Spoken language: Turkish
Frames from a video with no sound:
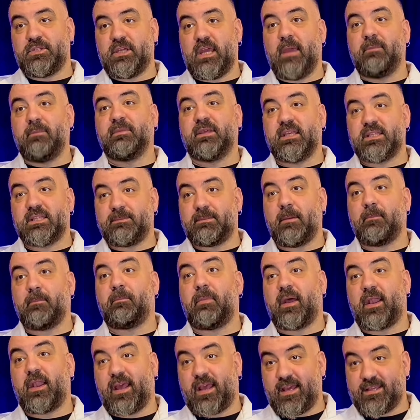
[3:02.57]
Hem gezip hem
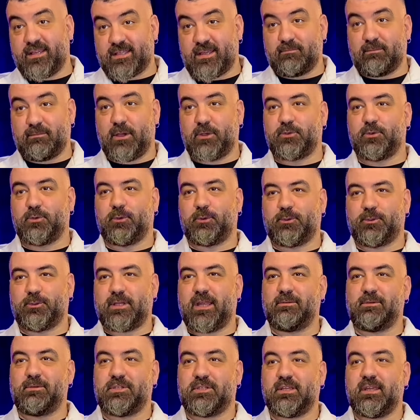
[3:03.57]
para kazanmak çok
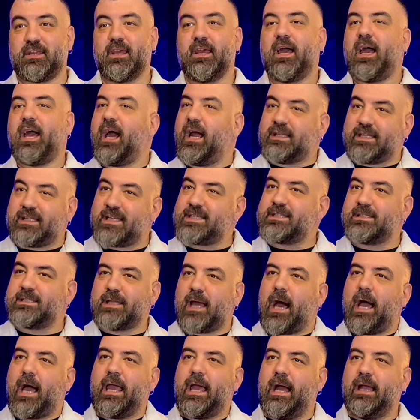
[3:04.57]
güzel bir şey. Evet. Herkesin de
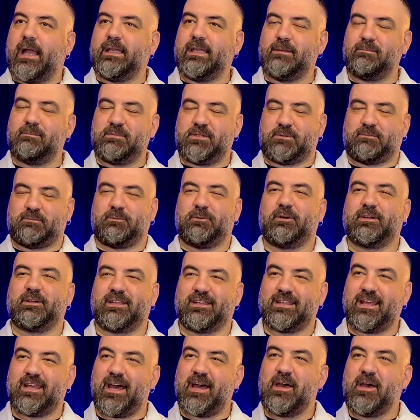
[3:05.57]
hayaliymiş bu
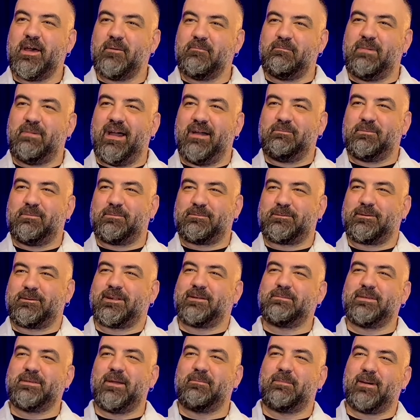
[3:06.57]
arada. Evet. Ben bu
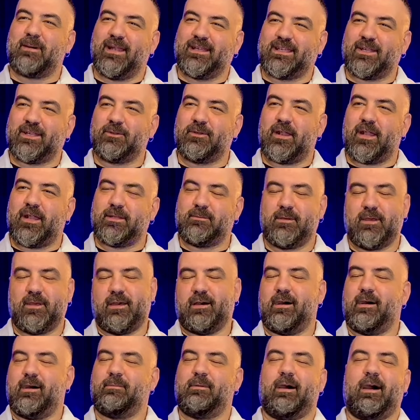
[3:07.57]
programı yaparken öğrendim.
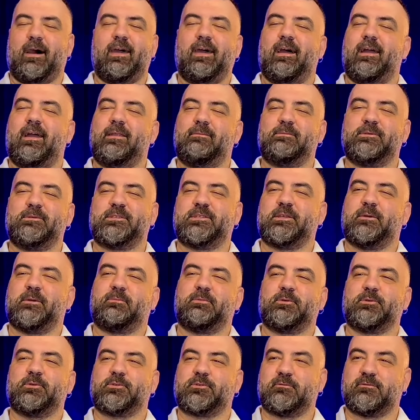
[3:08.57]
Abi hayalimizi
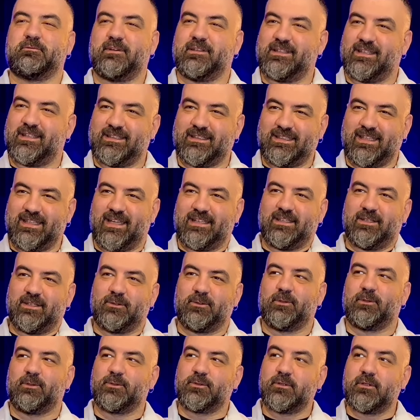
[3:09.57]
yapıyorsun falan diyenler
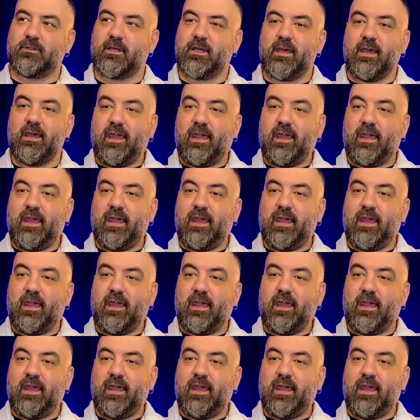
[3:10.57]
oldu.